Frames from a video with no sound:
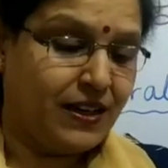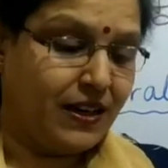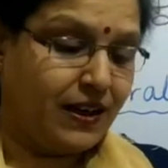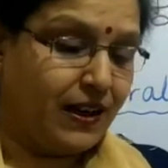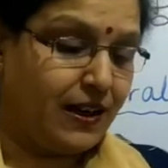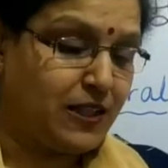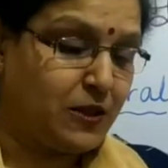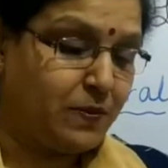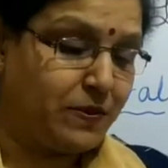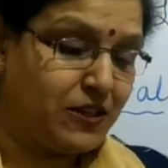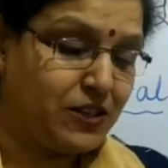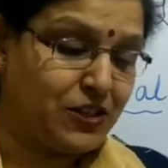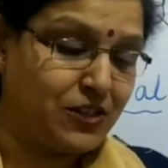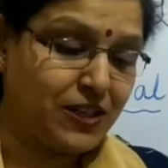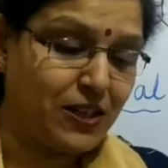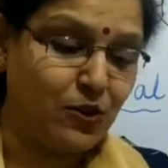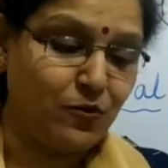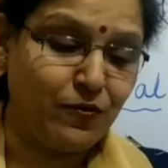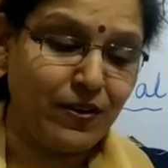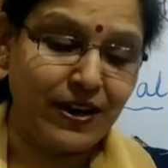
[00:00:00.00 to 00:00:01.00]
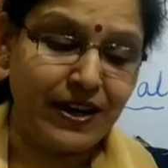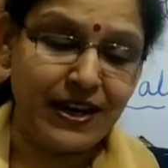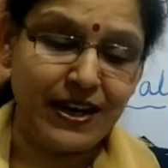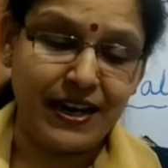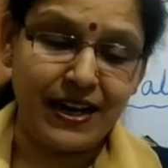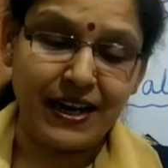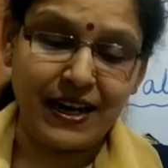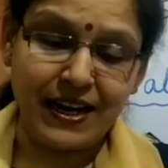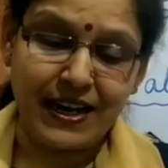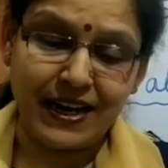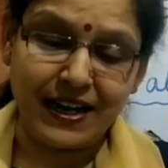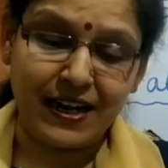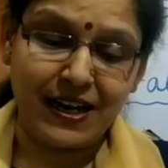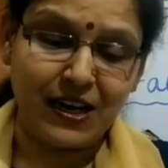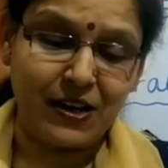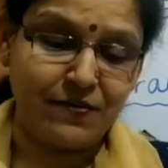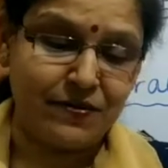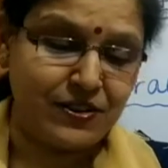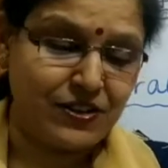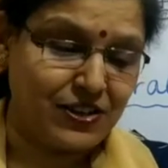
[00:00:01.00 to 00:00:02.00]
कस्मिश्चित वने एक
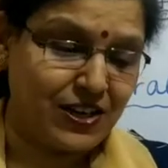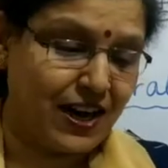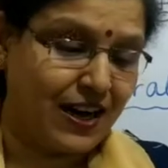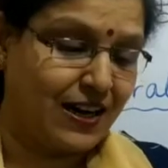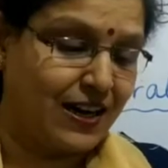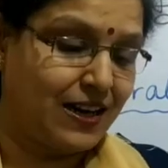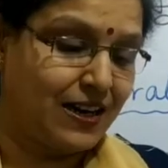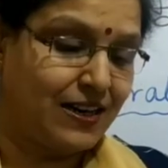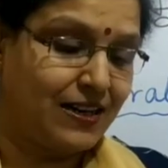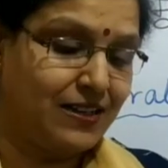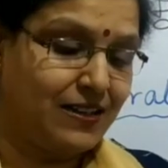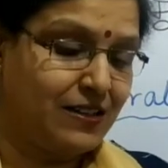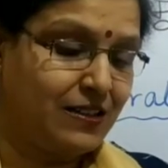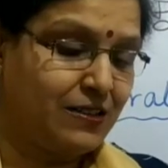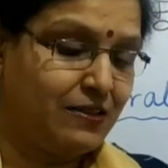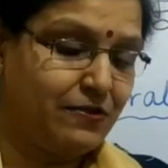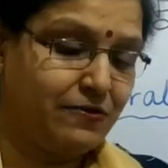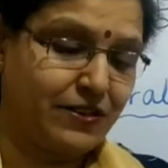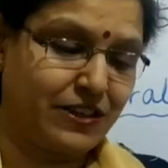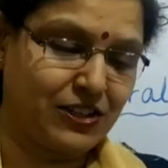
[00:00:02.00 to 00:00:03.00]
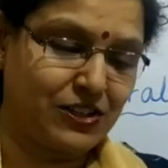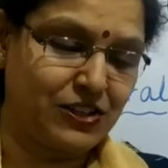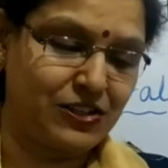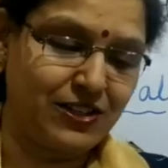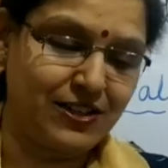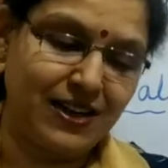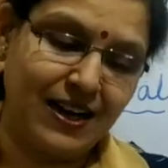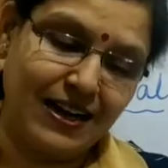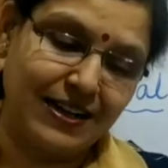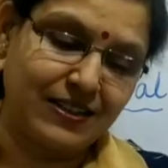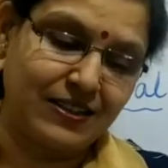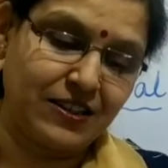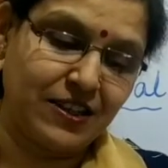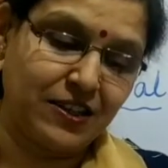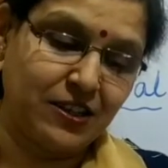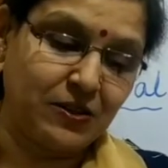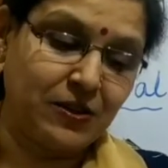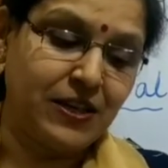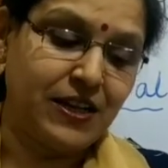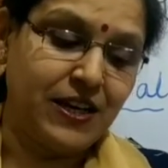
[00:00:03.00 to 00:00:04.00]
विशाल वृक्ष
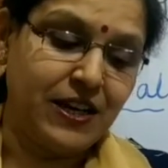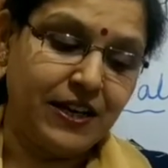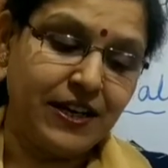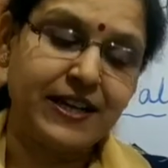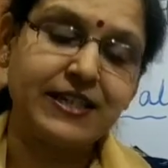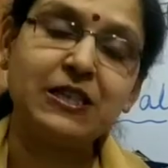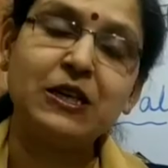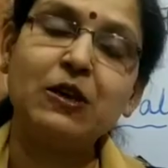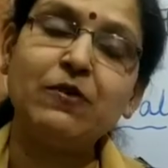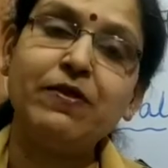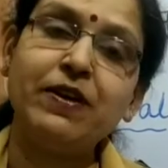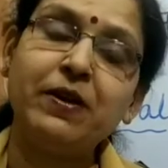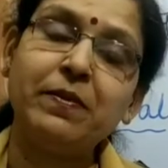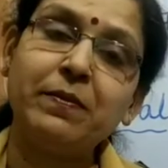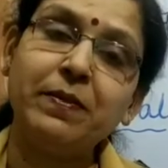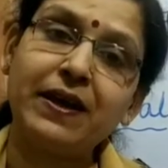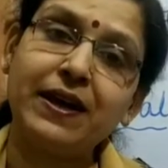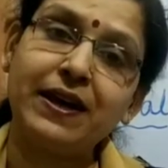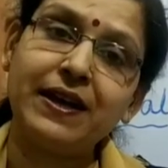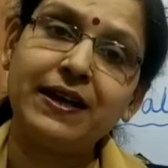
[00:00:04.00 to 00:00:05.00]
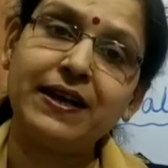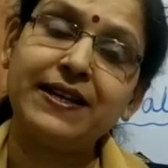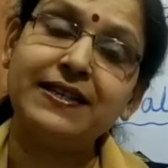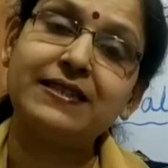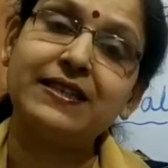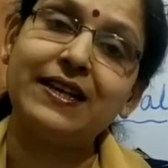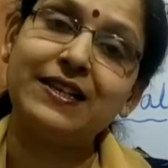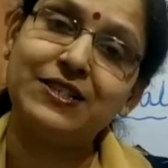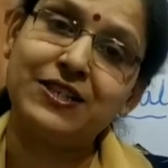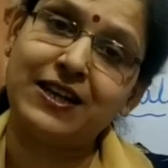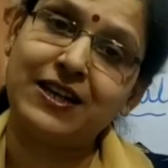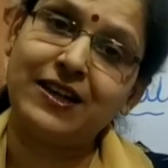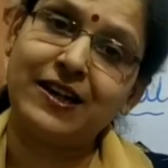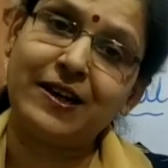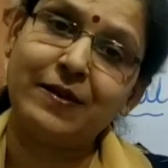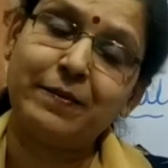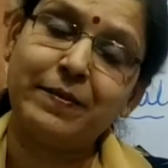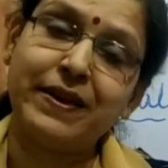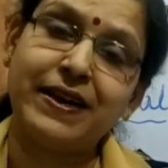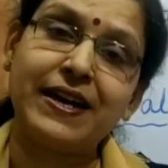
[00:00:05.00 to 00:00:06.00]
आसीत किसी वन में किसी
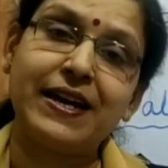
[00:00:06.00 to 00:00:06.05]
जंगल में